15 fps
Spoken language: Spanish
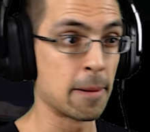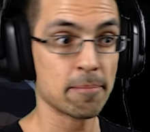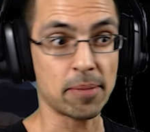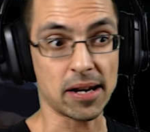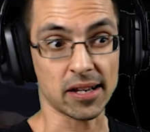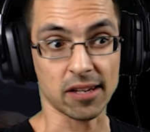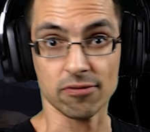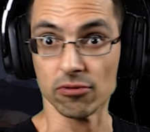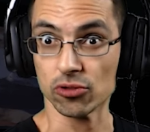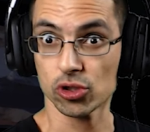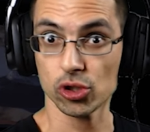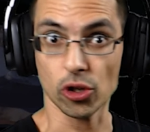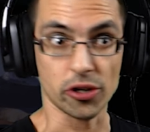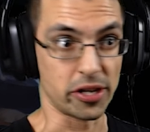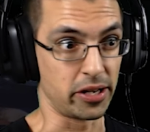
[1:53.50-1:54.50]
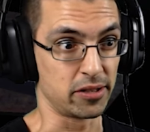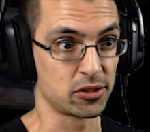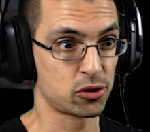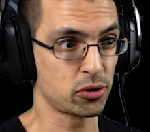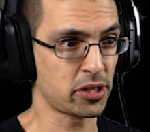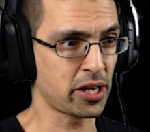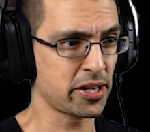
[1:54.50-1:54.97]
para que funcione.
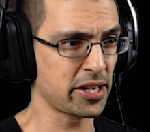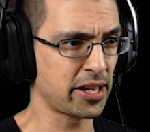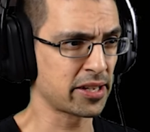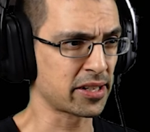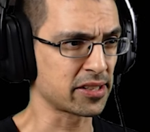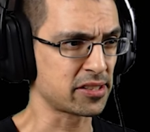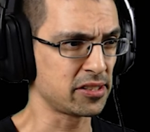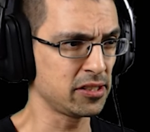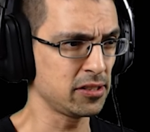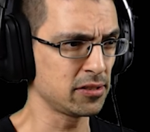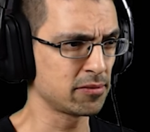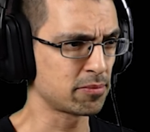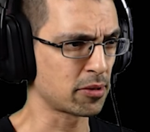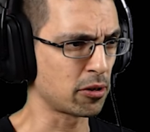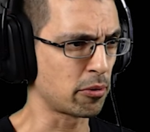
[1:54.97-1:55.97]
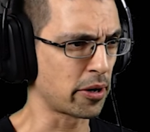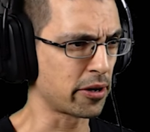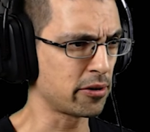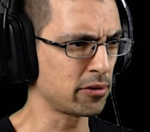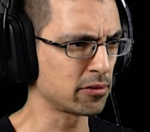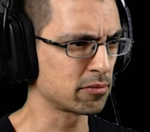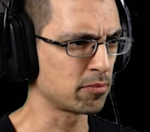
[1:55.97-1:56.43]
Yo creería de que sí, pero
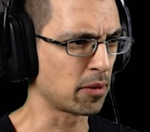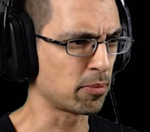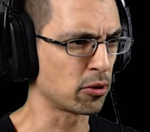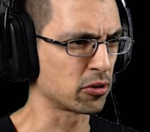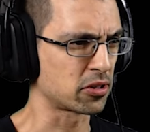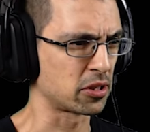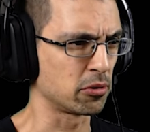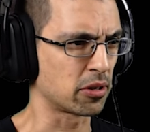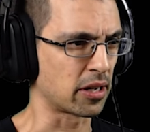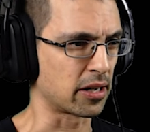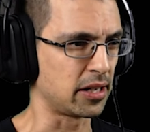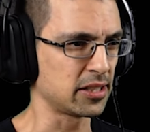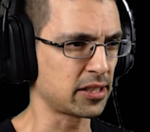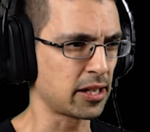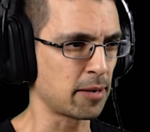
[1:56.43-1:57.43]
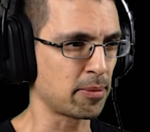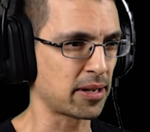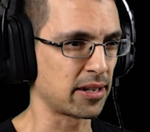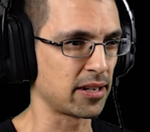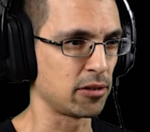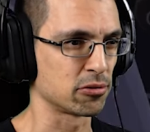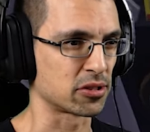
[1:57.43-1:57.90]
bueno, me puedo equivocar. Ahí están
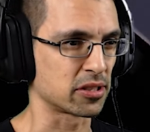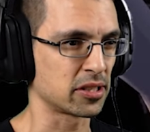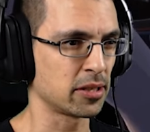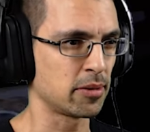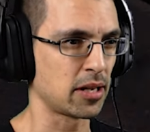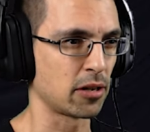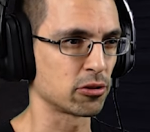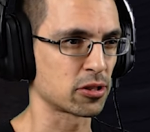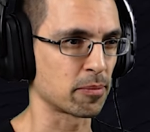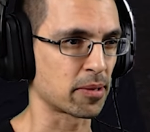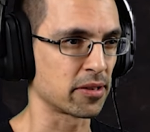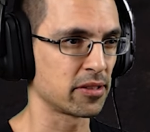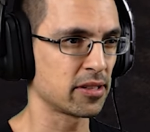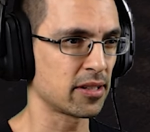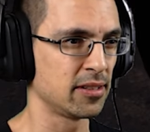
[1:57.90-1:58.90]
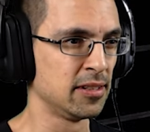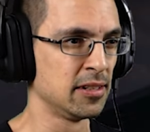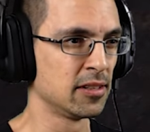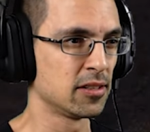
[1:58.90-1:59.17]
apagadas las luces. Teníamos las luces prendidas.